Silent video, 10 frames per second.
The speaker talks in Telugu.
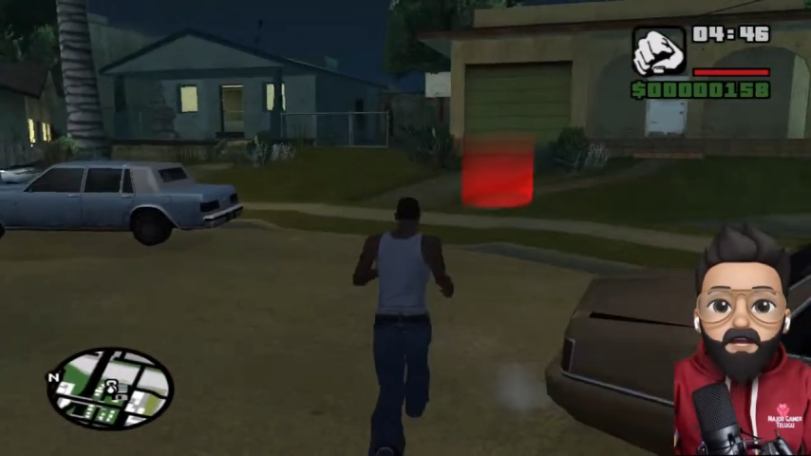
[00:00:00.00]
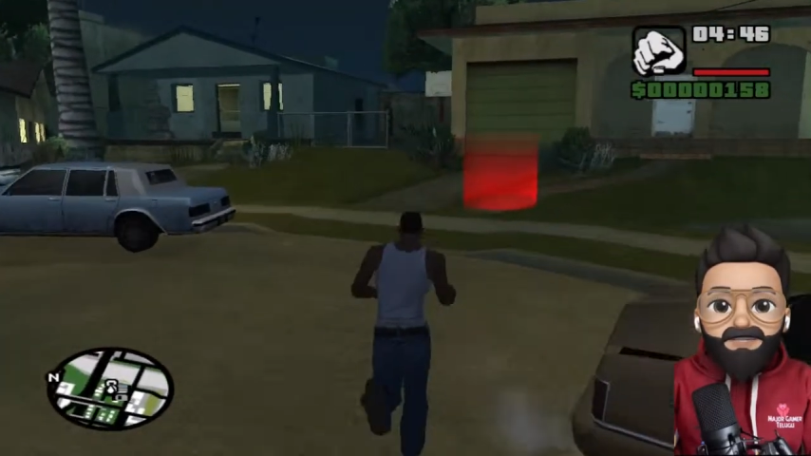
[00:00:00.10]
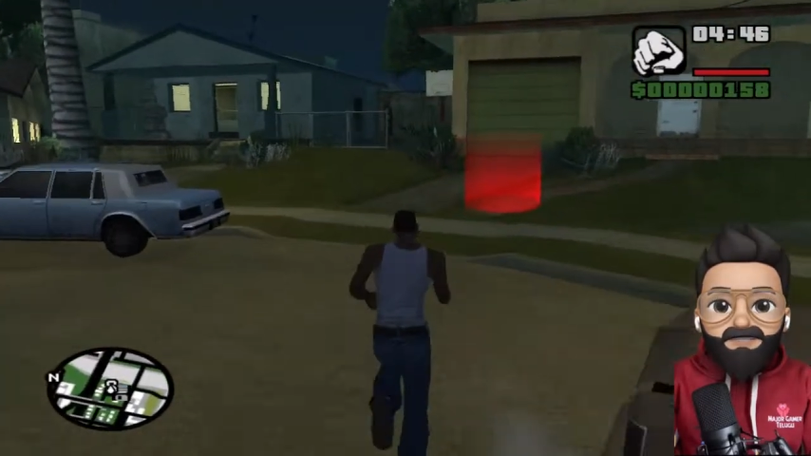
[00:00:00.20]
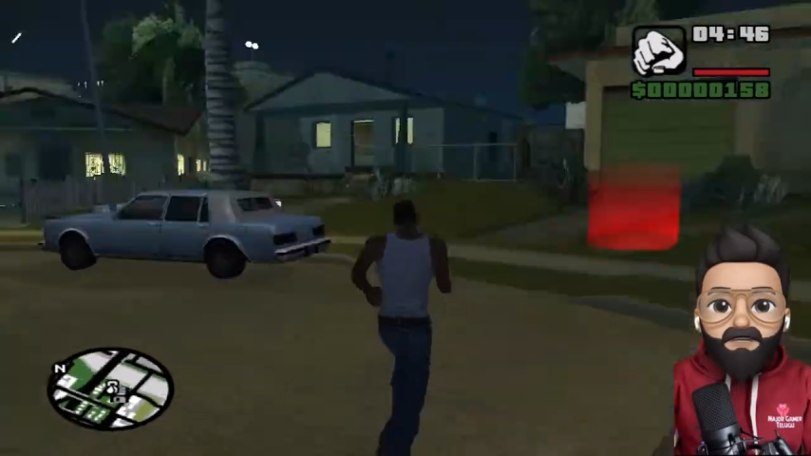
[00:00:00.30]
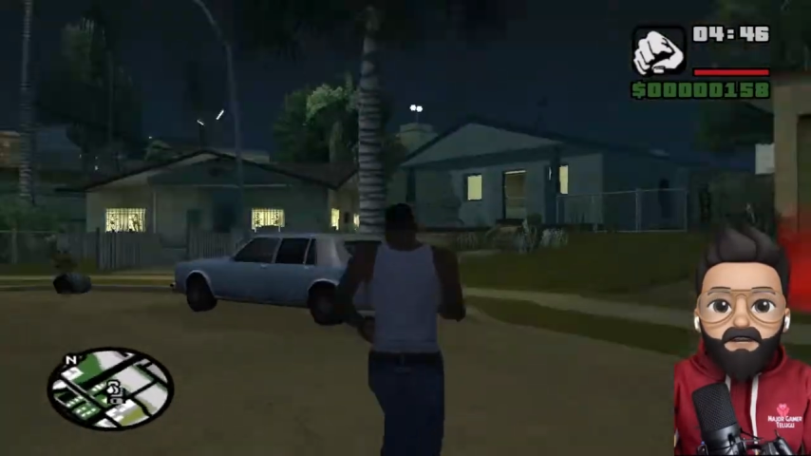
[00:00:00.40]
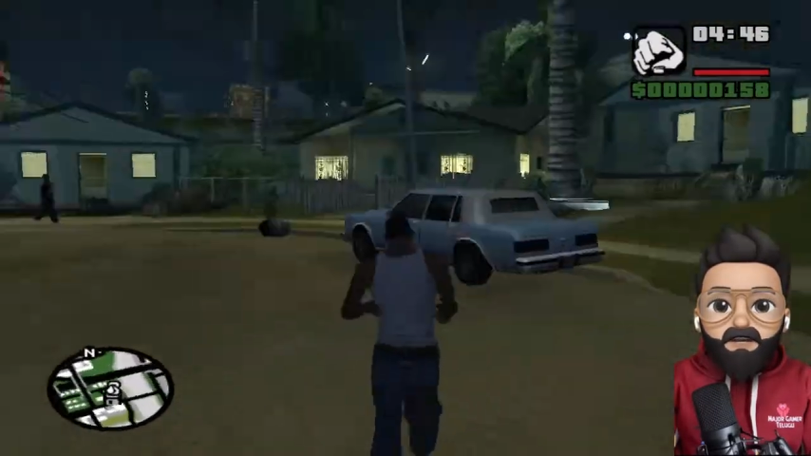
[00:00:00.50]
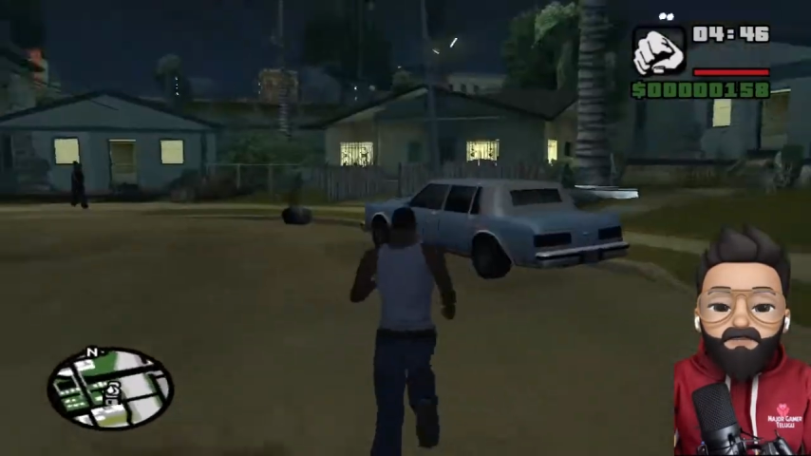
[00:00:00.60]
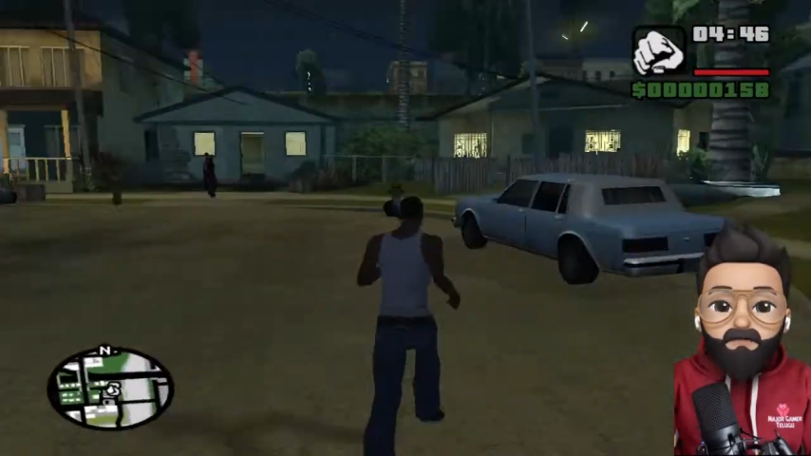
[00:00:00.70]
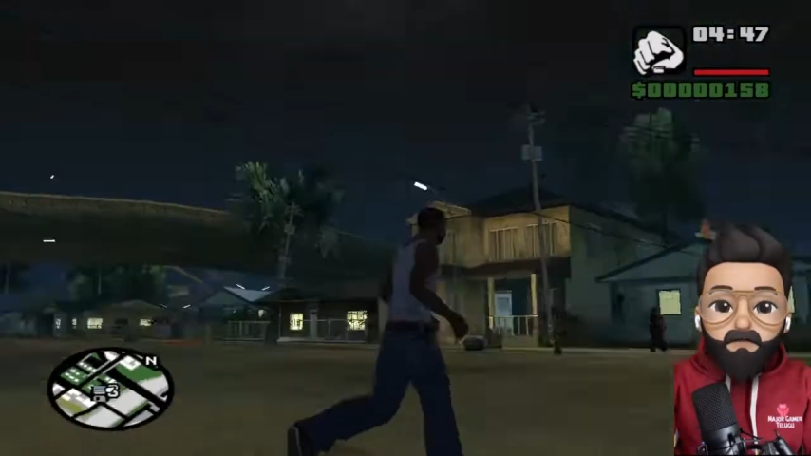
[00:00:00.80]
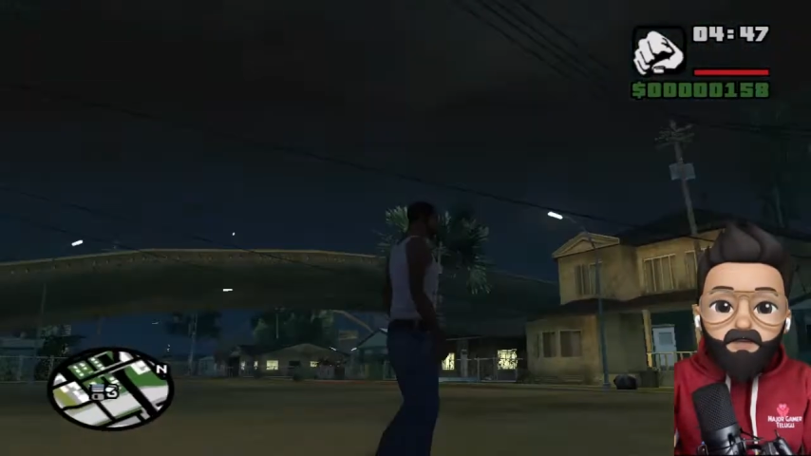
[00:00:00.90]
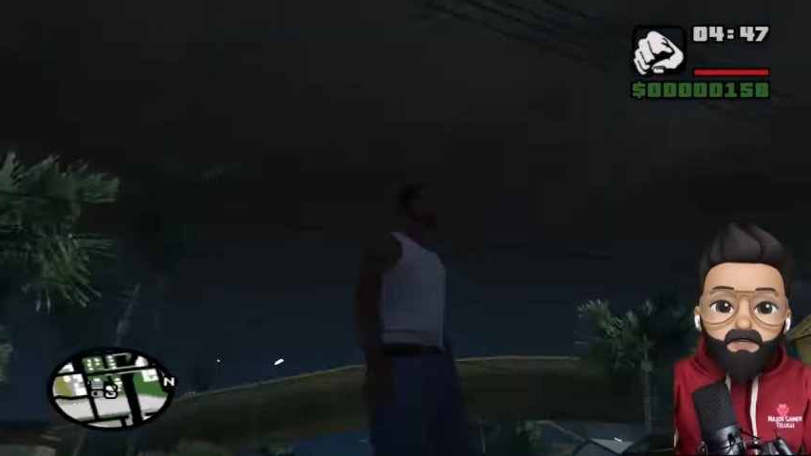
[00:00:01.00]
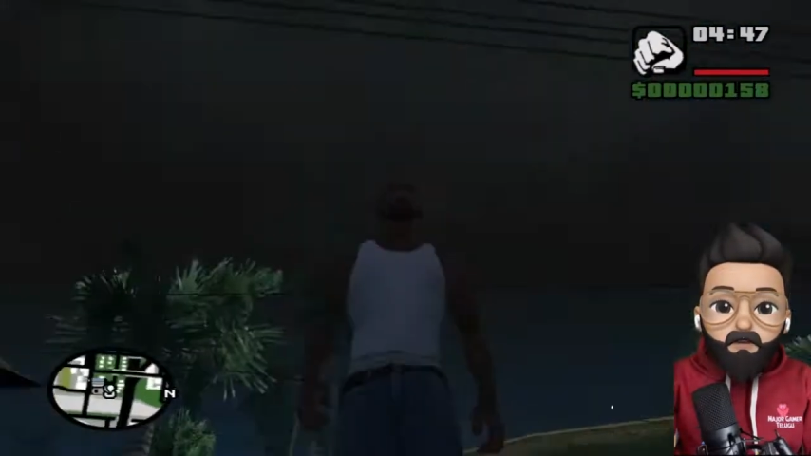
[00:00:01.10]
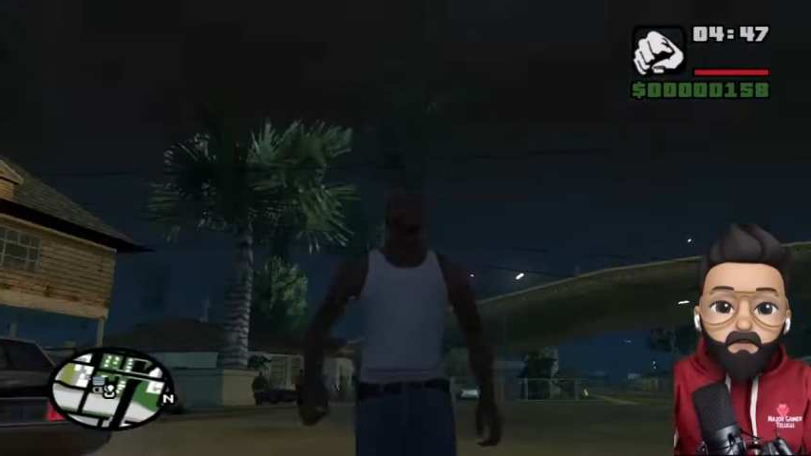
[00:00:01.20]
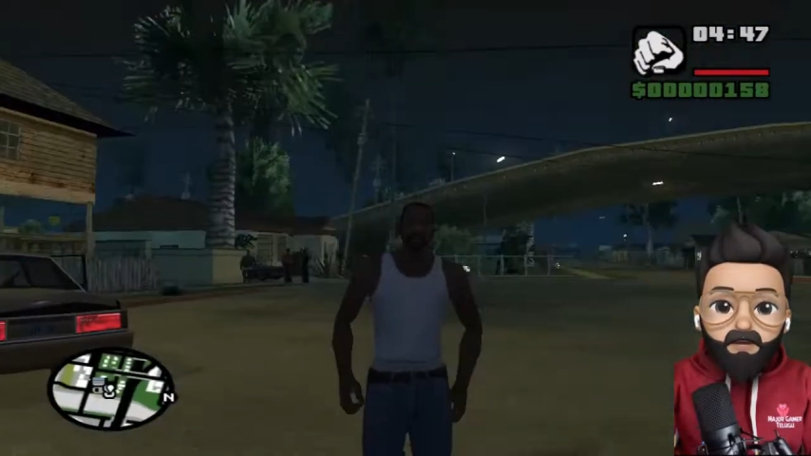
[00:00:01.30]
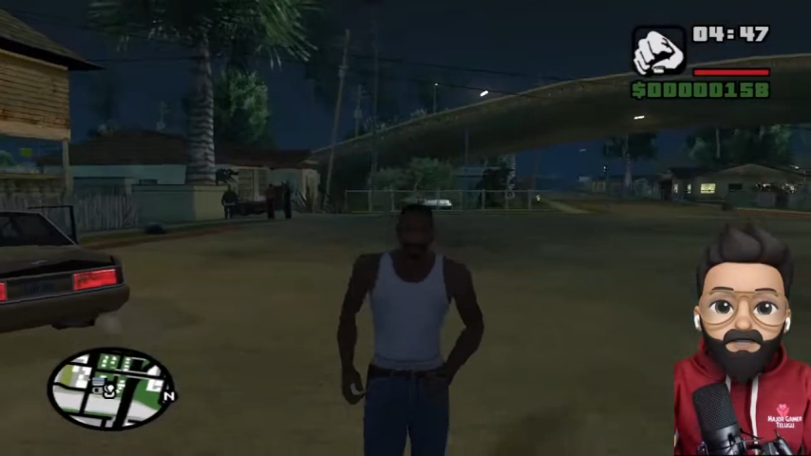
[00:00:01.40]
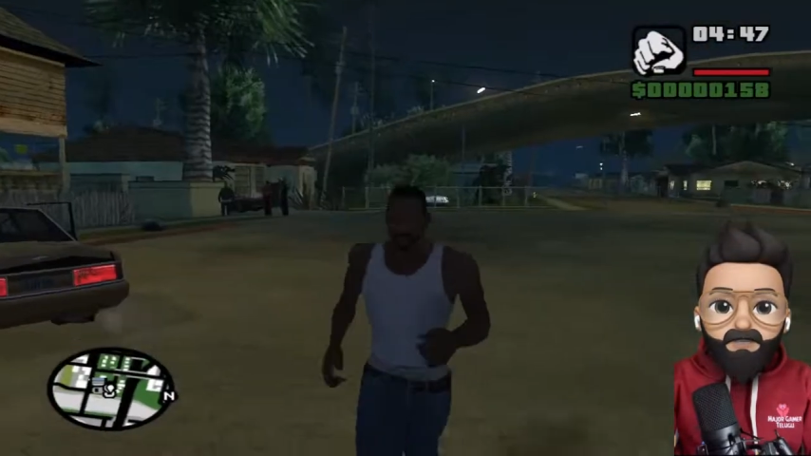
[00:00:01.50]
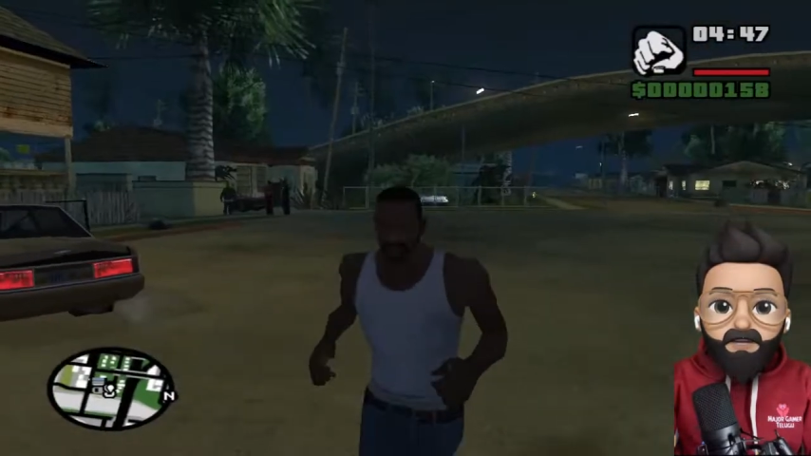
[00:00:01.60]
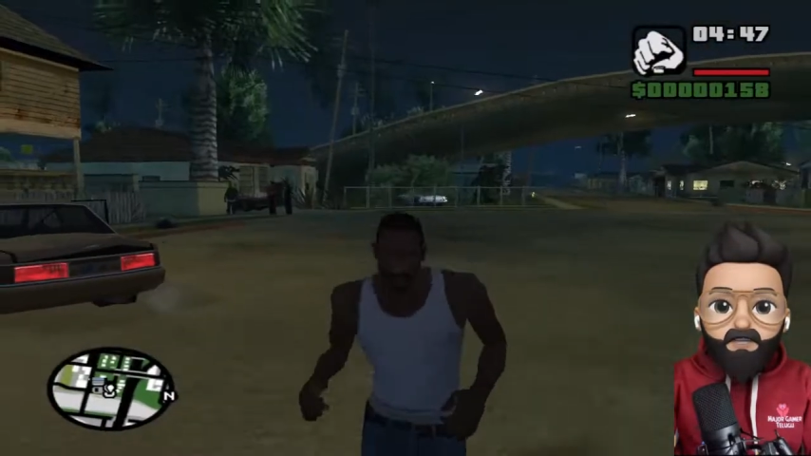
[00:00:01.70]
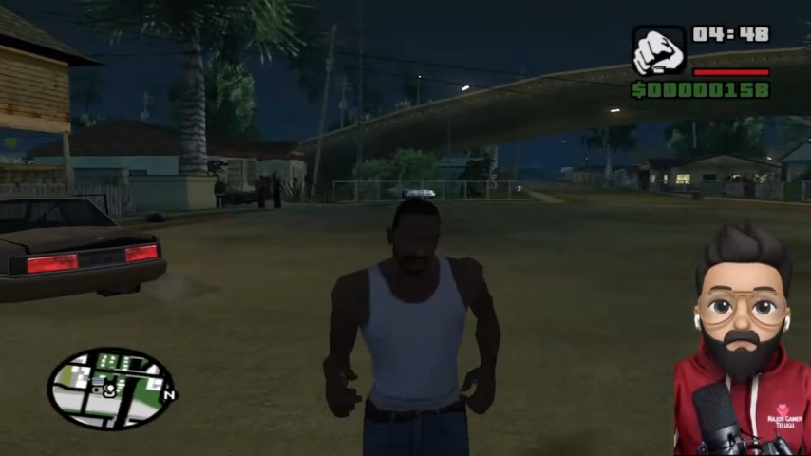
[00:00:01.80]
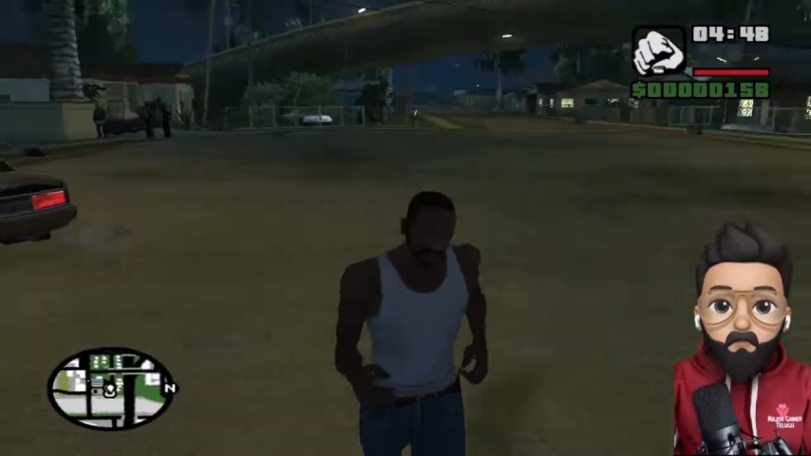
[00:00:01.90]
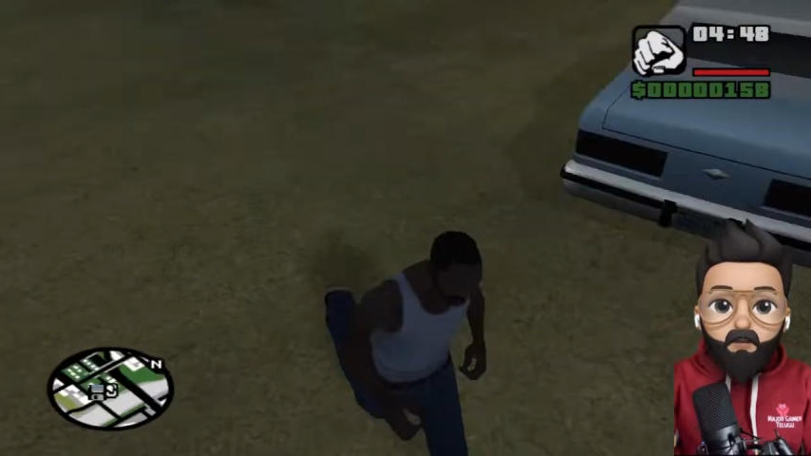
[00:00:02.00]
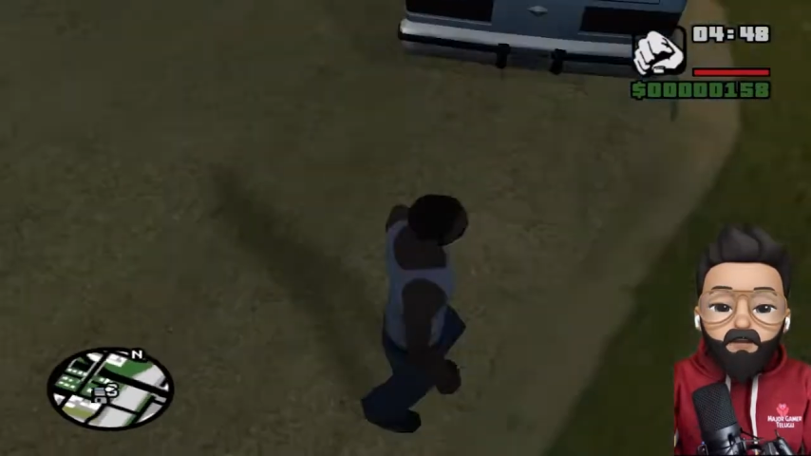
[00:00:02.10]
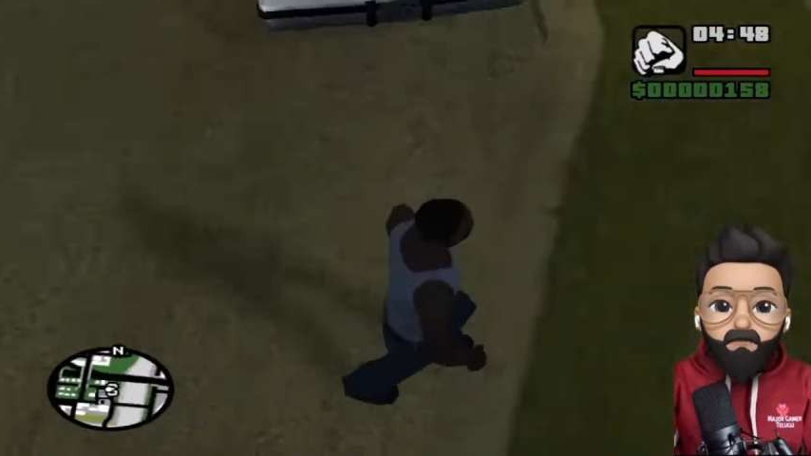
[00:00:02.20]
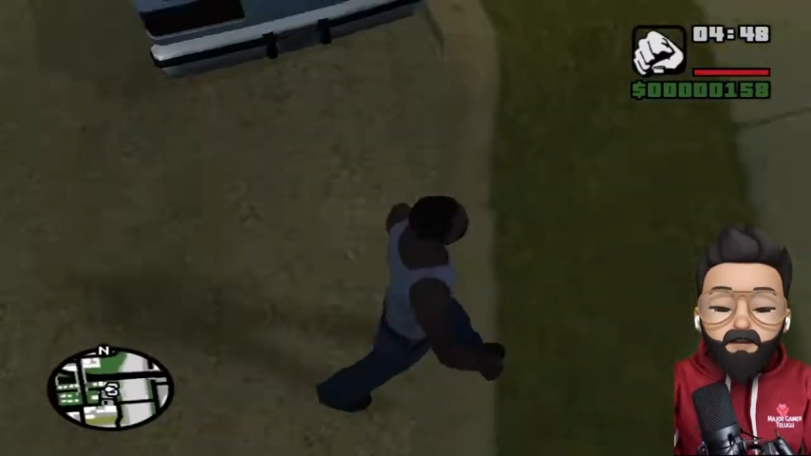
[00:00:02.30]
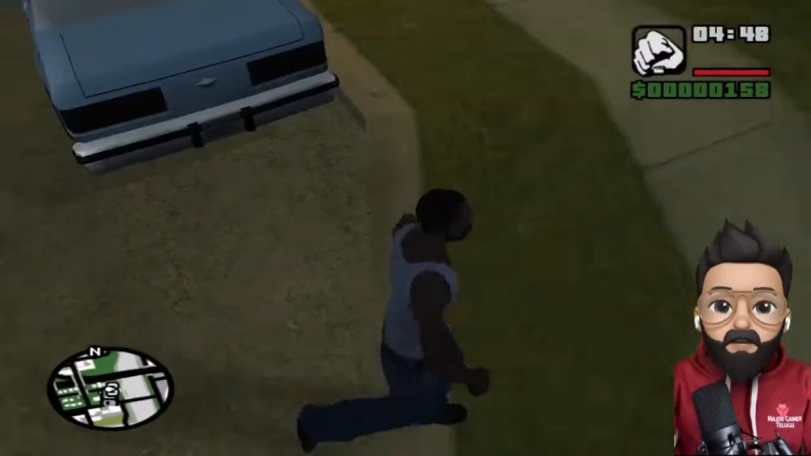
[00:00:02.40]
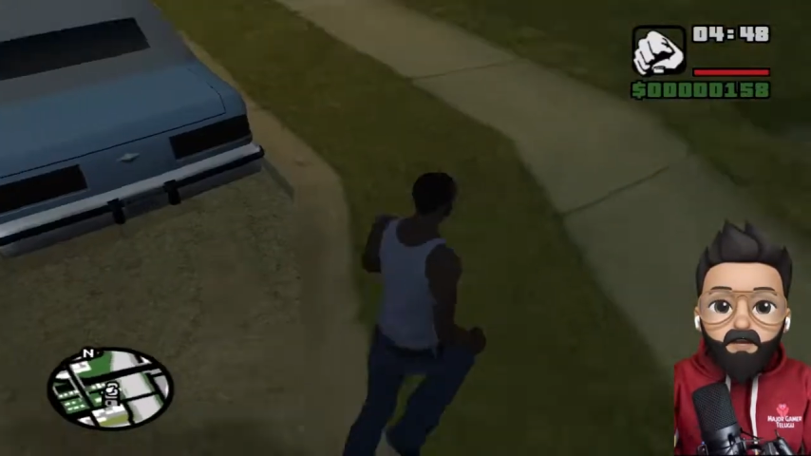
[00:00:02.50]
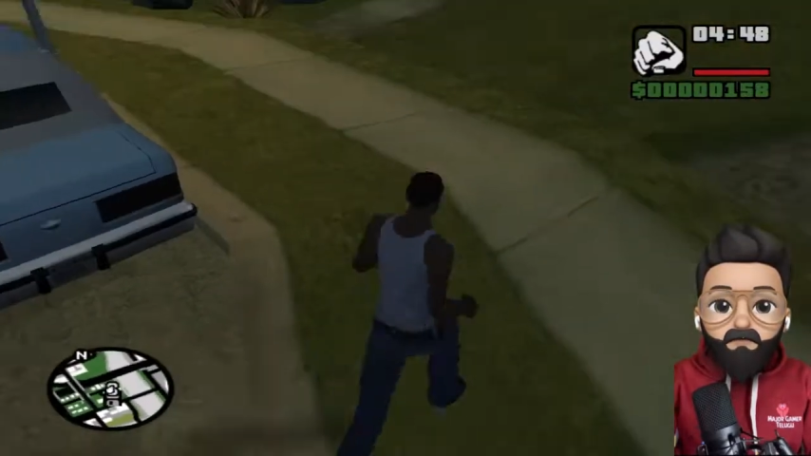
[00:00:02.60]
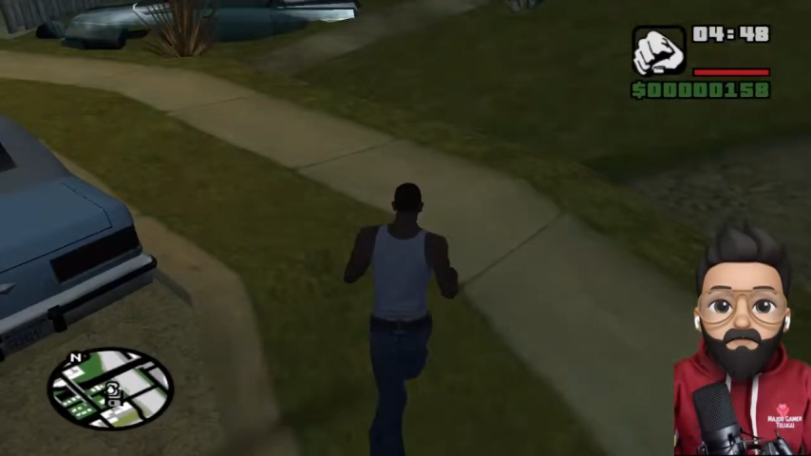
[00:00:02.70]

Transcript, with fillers: ఎస్ అనే సింబల్తో ఎస్ అంటే స్మోక్ అనమాట